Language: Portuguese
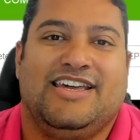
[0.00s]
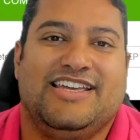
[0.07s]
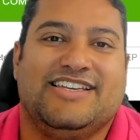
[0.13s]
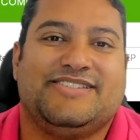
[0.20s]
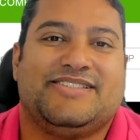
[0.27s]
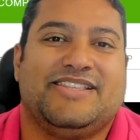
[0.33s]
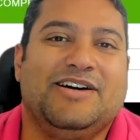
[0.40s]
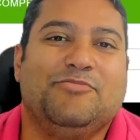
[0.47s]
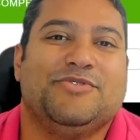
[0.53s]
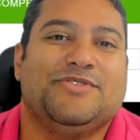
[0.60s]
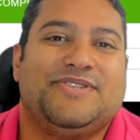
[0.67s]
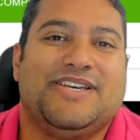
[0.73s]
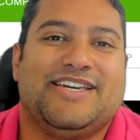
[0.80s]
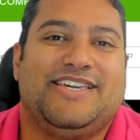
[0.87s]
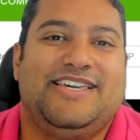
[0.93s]

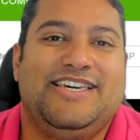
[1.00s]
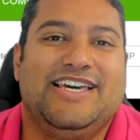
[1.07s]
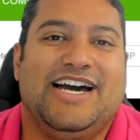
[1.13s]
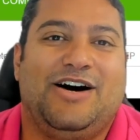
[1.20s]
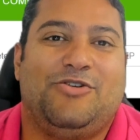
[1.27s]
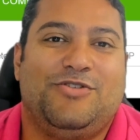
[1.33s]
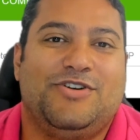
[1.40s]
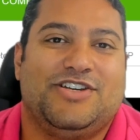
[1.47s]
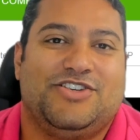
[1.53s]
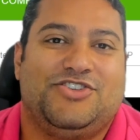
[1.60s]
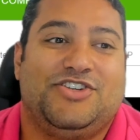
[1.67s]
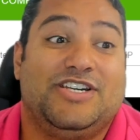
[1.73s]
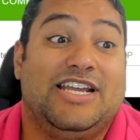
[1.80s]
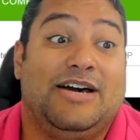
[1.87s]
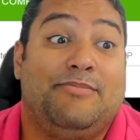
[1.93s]
Estamos aqui
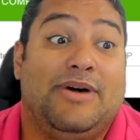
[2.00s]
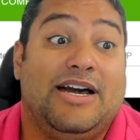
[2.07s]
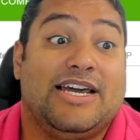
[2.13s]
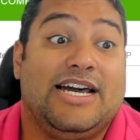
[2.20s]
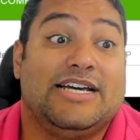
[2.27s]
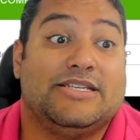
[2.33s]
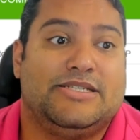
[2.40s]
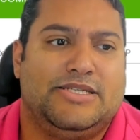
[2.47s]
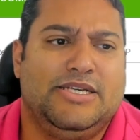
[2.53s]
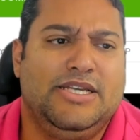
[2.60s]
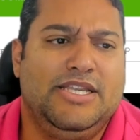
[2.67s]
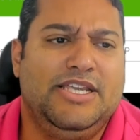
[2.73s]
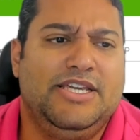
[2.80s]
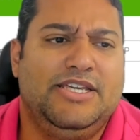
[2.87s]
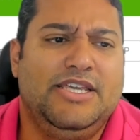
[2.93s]
aonde? Na
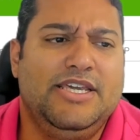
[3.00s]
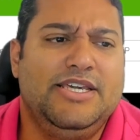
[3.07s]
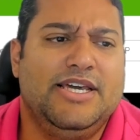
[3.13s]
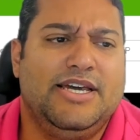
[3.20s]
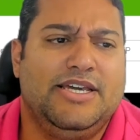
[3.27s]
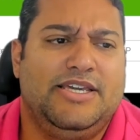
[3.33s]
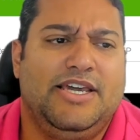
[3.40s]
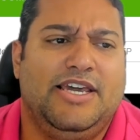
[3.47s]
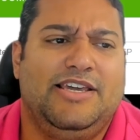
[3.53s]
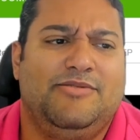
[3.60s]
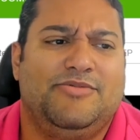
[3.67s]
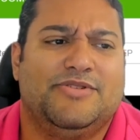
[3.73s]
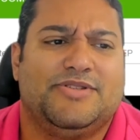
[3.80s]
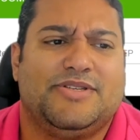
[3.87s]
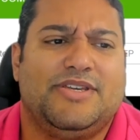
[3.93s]
Magazine Guia
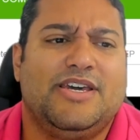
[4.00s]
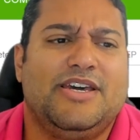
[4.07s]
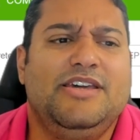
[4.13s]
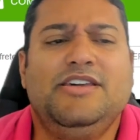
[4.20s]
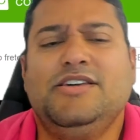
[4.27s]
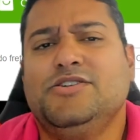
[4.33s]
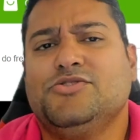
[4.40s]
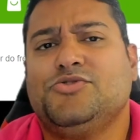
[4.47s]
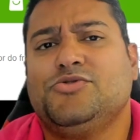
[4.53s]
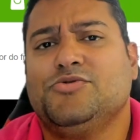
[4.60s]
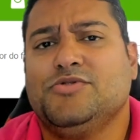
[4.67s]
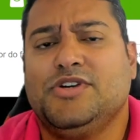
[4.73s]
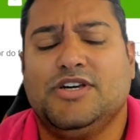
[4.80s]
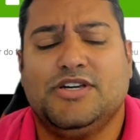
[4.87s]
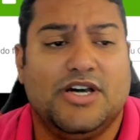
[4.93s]
Games. Que é
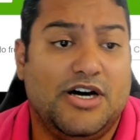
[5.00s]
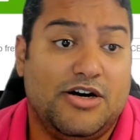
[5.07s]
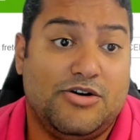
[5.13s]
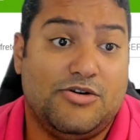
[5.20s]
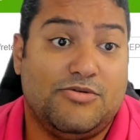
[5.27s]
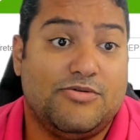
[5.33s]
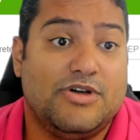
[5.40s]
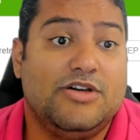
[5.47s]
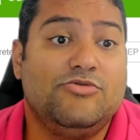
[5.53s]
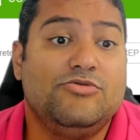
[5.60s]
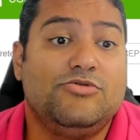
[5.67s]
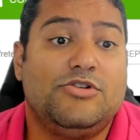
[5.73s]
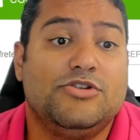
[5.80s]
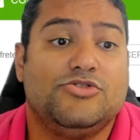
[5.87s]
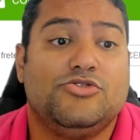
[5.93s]
isso, Gigão? É o
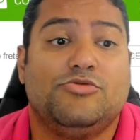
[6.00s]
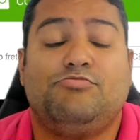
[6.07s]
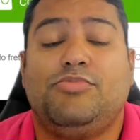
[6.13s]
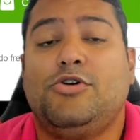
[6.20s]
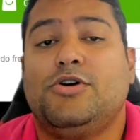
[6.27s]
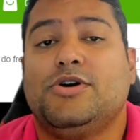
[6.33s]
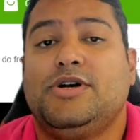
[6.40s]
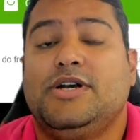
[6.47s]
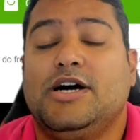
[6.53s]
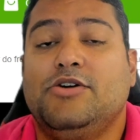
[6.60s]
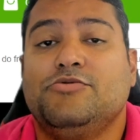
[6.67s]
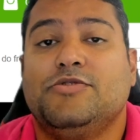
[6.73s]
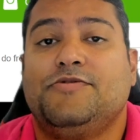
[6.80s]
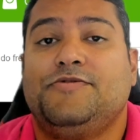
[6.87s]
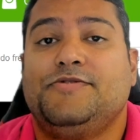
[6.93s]
nosso
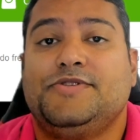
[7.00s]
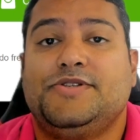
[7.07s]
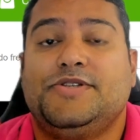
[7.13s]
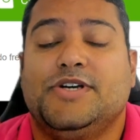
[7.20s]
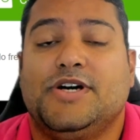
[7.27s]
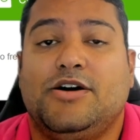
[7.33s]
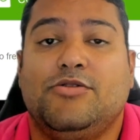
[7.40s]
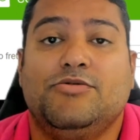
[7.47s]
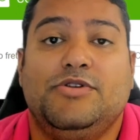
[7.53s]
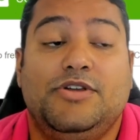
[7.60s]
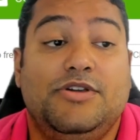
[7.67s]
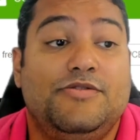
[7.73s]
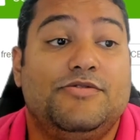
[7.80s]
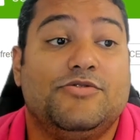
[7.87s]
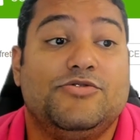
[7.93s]
portal oficial
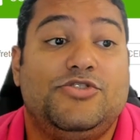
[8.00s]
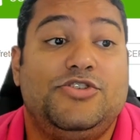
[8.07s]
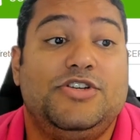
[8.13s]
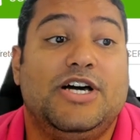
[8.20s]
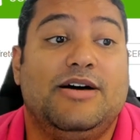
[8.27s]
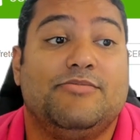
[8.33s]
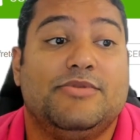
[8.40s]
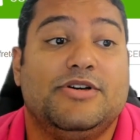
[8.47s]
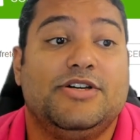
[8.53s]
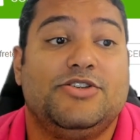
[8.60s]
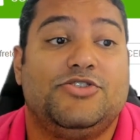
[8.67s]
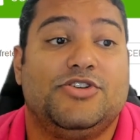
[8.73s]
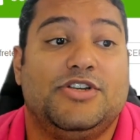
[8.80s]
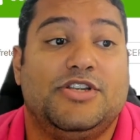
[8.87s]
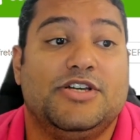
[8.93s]
nível
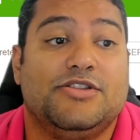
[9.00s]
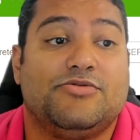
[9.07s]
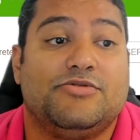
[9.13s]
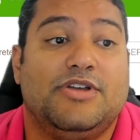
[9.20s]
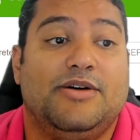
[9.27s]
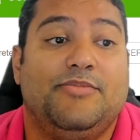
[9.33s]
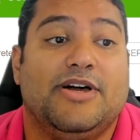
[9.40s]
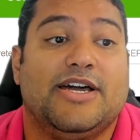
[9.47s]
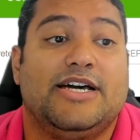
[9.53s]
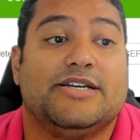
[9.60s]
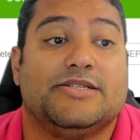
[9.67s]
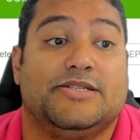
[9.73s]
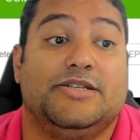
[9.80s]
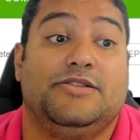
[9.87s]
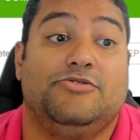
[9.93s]
diamante dentro da
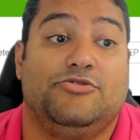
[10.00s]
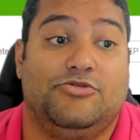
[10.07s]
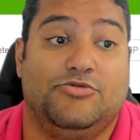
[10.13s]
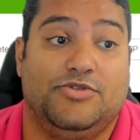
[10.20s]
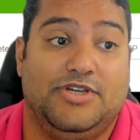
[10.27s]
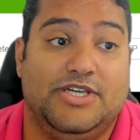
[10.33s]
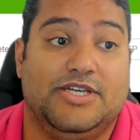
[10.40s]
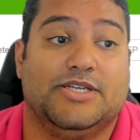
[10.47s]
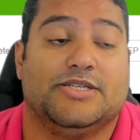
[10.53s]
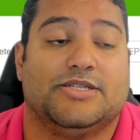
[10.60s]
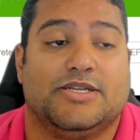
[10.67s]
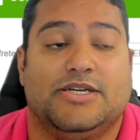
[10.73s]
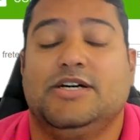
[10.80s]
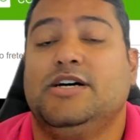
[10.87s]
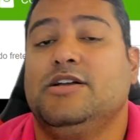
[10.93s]
Magazine
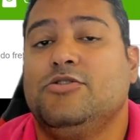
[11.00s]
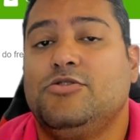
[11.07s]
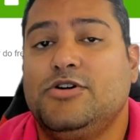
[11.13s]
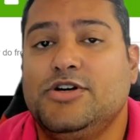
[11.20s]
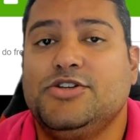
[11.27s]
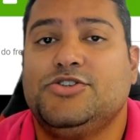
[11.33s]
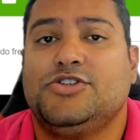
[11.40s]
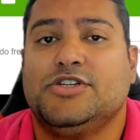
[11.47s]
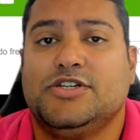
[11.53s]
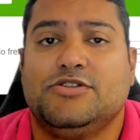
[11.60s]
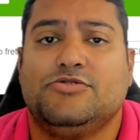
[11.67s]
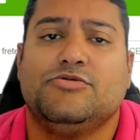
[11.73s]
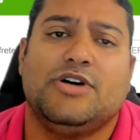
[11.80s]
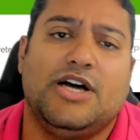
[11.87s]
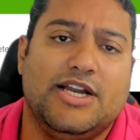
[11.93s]
Luiza. É a loja
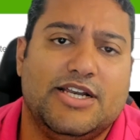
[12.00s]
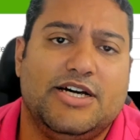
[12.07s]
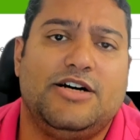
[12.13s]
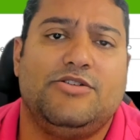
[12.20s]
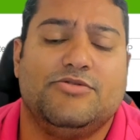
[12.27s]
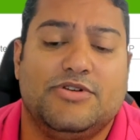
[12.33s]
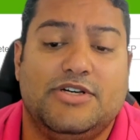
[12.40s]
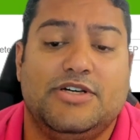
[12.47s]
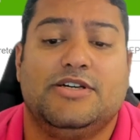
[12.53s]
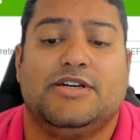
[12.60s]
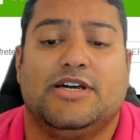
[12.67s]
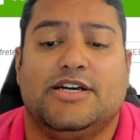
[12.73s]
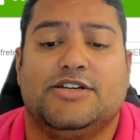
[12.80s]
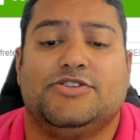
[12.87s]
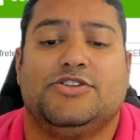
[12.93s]
do canal, né?
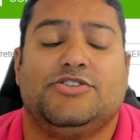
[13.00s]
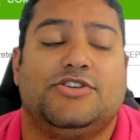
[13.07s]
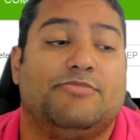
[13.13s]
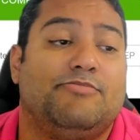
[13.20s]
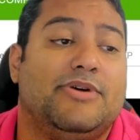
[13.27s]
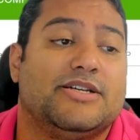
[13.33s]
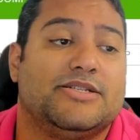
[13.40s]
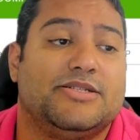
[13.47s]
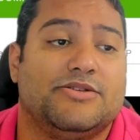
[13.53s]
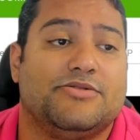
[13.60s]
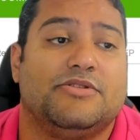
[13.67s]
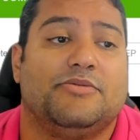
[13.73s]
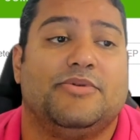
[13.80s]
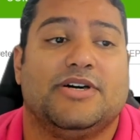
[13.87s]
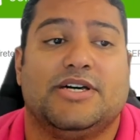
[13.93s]
A gente é
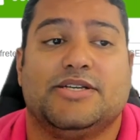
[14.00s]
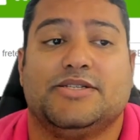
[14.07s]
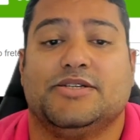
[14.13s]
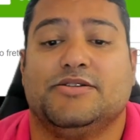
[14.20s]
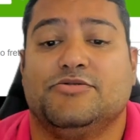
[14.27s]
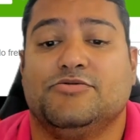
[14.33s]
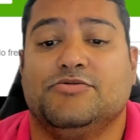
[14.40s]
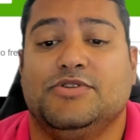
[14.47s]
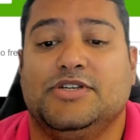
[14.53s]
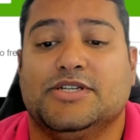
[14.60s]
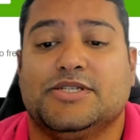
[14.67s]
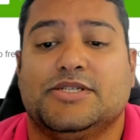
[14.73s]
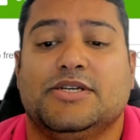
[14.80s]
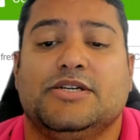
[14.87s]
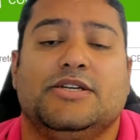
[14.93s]
parceiro da Magazine
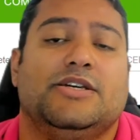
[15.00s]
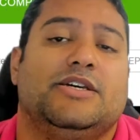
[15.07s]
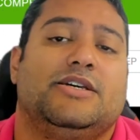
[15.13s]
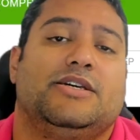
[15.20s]
Luiza.